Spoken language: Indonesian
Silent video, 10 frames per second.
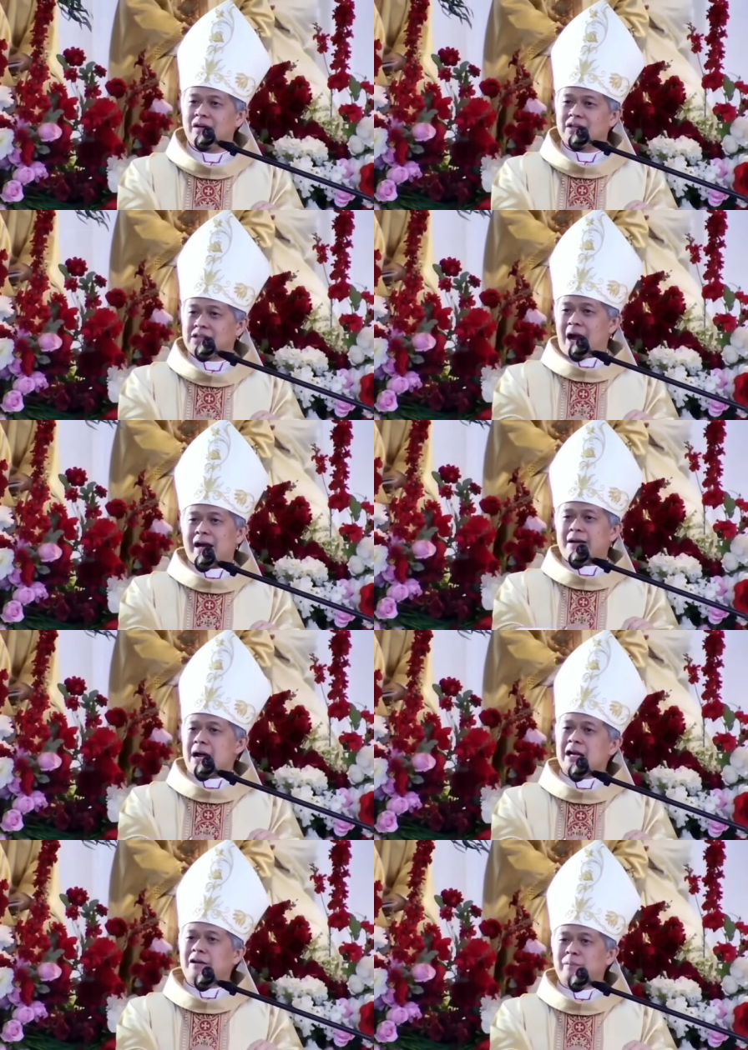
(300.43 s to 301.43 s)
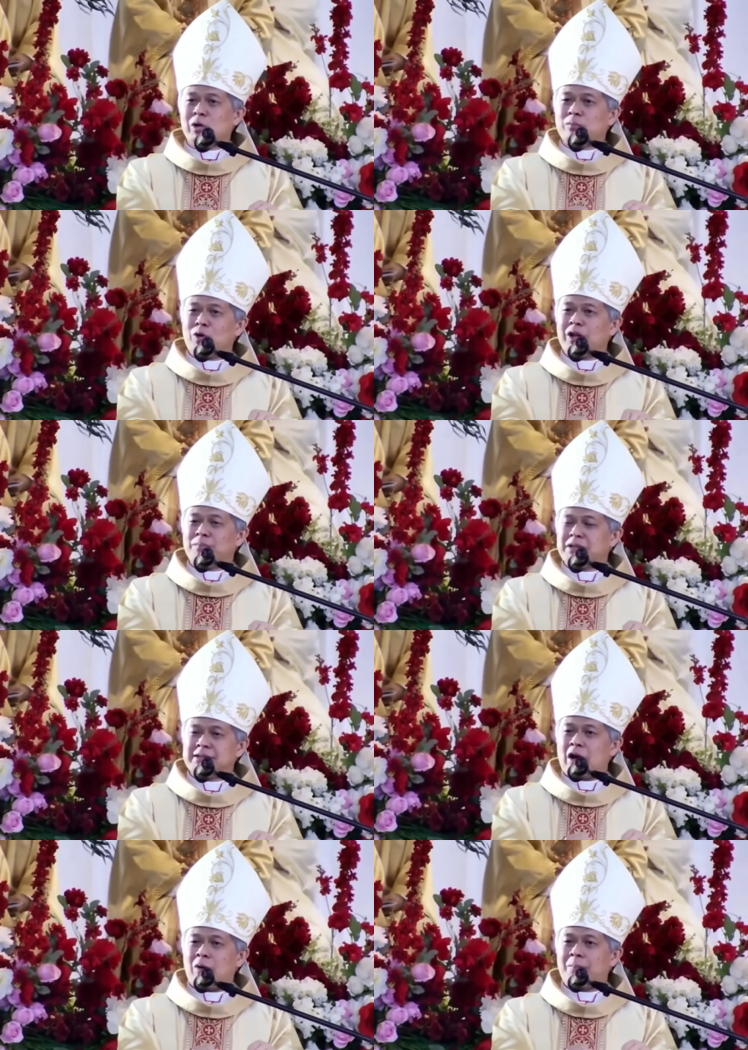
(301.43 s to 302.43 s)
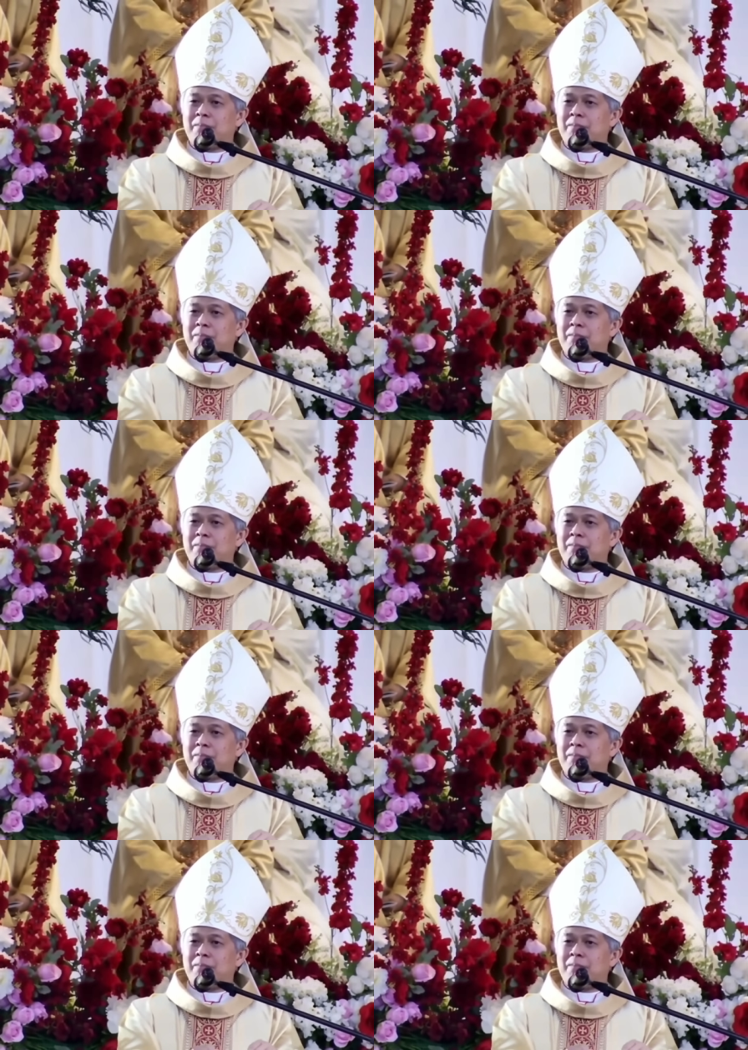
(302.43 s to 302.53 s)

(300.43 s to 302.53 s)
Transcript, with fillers: Seakan-akan murid-murid menjawab,